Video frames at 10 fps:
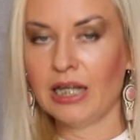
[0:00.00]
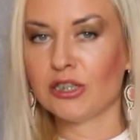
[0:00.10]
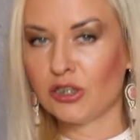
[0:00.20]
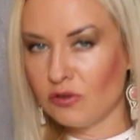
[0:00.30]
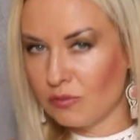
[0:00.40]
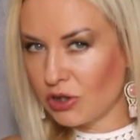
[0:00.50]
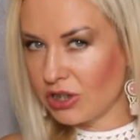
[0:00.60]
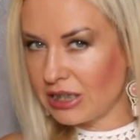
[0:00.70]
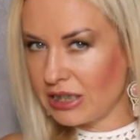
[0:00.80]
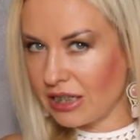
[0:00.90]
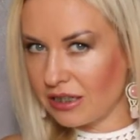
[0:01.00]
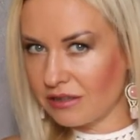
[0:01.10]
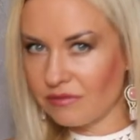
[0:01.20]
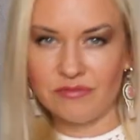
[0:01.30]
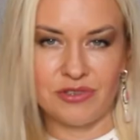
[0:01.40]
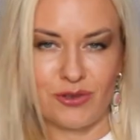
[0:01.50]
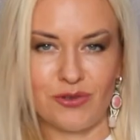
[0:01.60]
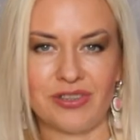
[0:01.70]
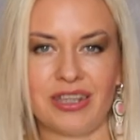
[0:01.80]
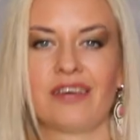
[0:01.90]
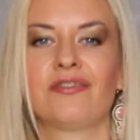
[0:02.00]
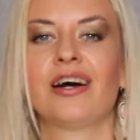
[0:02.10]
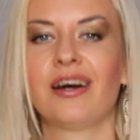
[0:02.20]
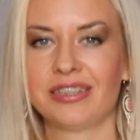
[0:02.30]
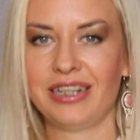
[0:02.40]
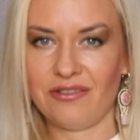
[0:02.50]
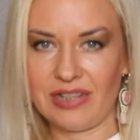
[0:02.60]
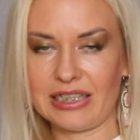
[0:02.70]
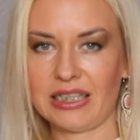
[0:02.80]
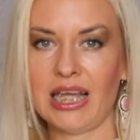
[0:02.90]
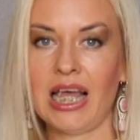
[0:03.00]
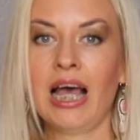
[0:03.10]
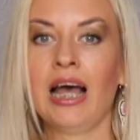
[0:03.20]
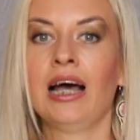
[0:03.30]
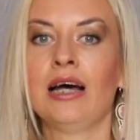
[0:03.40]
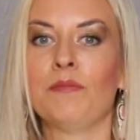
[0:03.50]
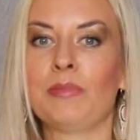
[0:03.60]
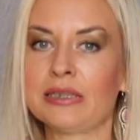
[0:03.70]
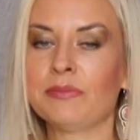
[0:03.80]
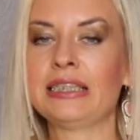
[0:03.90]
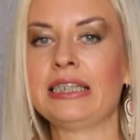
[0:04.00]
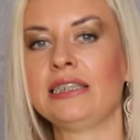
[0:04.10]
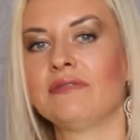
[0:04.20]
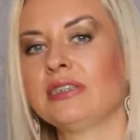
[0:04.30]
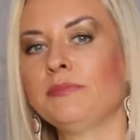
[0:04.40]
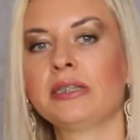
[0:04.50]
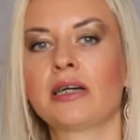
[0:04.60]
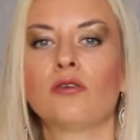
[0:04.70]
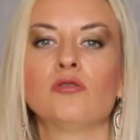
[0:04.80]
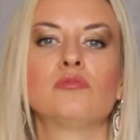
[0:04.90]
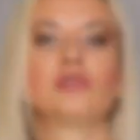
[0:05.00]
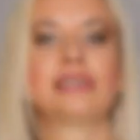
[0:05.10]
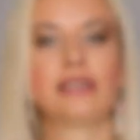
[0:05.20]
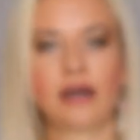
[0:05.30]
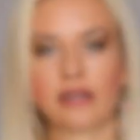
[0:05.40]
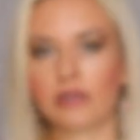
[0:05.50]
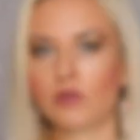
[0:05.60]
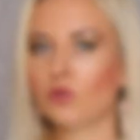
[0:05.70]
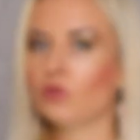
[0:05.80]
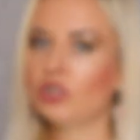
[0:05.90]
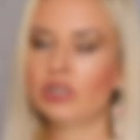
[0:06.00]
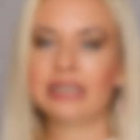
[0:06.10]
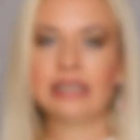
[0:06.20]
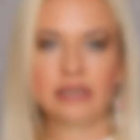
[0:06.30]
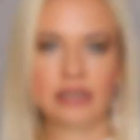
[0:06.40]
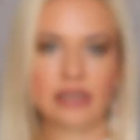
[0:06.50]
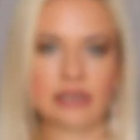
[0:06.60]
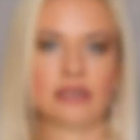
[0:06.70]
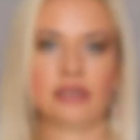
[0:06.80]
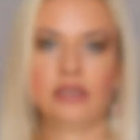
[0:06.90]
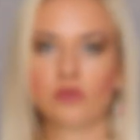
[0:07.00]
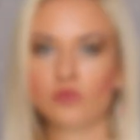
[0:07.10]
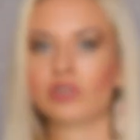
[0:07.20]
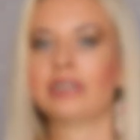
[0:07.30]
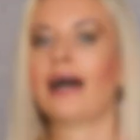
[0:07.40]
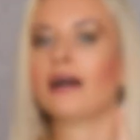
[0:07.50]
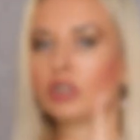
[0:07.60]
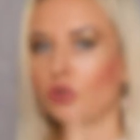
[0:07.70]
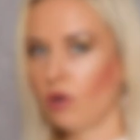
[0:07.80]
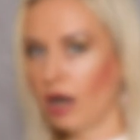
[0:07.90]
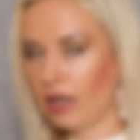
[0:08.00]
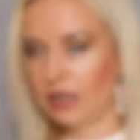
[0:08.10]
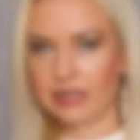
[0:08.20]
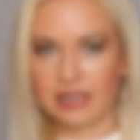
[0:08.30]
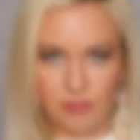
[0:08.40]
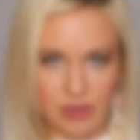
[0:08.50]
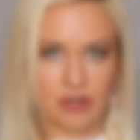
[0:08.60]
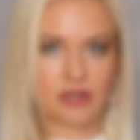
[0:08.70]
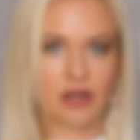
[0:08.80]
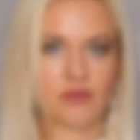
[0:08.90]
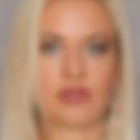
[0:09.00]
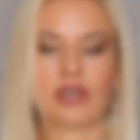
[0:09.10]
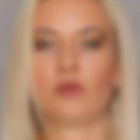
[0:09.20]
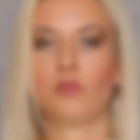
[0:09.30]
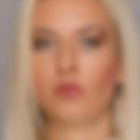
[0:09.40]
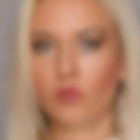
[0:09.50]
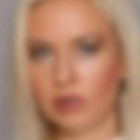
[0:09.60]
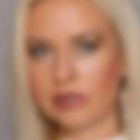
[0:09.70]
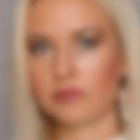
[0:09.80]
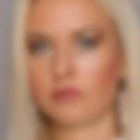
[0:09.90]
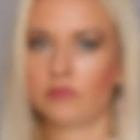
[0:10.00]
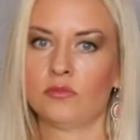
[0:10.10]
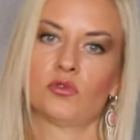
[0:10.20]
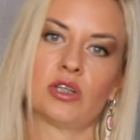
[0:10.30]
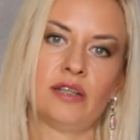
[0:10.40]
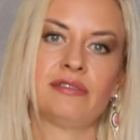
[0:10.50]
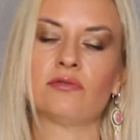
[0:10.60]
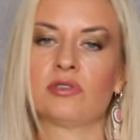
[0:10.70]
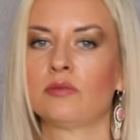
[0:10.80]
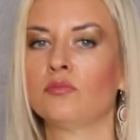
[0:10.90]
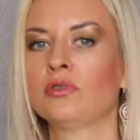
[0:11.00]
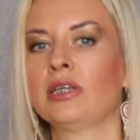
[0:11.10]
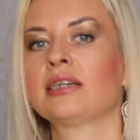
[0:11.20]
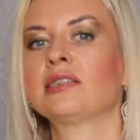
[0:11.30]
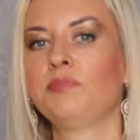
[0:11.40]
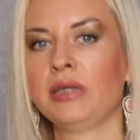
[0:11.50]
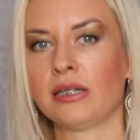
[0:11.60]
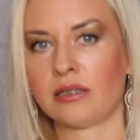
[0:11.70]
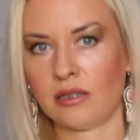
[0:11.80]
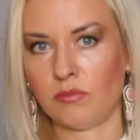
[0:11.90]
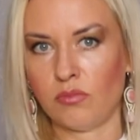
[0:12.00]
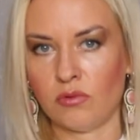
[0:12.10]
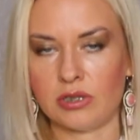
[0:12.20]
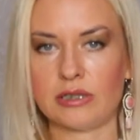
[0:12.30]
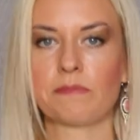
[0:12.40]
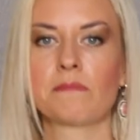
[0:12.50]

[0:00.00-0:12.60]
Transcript: Что вы можете сделать? Вот такой вот лайфхак для вас. Посмотрите, возьмите какой-нибудь старый, но очень интересный и нужный, актуальный, самое главное, пост. Ну, скорее всего, это будет экспертный пост